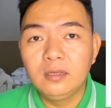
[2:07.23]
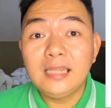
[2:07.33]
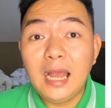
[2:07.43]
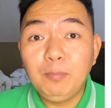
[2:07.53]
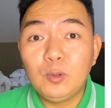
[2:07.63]

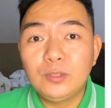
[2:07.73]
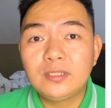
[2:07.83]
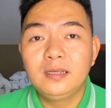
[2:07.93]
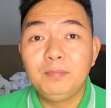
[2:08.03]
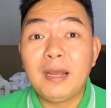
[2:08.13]
Tapos,
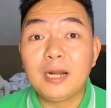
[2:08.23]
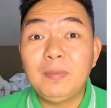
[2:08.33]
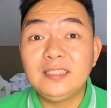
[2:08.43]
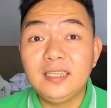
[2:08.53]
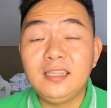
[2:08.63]
para
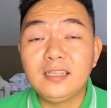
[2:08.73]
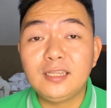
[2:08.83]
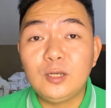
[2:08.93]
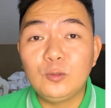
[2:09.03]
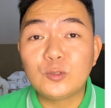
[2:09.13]
pansinin ka
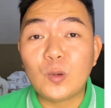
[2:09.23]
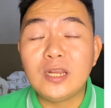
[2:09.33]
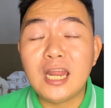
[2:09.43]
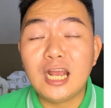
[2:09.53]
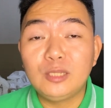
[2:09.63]
ng gusto,
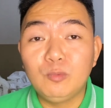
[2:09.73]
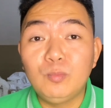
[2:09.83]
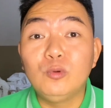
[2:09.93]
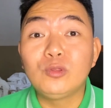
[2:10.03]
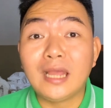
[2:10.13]
kailangan mong
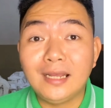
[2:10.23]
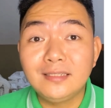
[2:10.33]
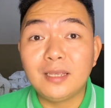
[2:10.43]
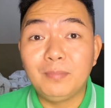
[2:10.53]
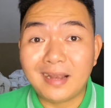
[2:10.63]
puntahan
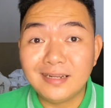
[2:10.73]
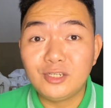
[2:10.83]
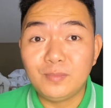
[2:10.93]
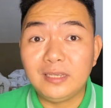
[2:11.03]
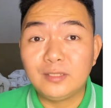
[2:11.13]
sa
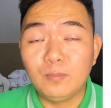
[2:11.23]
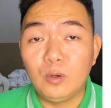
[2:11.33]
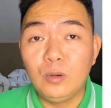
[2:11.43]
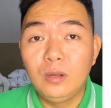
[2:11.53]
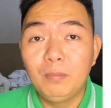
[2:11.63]
branch
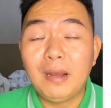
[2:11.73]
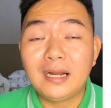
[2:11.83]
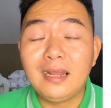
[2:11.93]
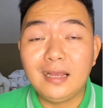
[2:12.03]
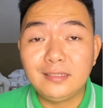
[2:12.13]
mismo
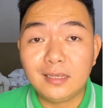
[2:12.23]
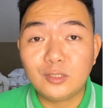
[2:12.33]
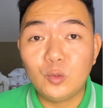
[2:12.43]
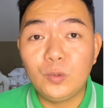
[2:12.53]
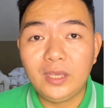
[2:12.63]
para lang
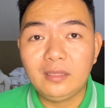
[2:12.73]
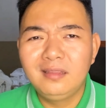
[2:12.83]
asikasuhin.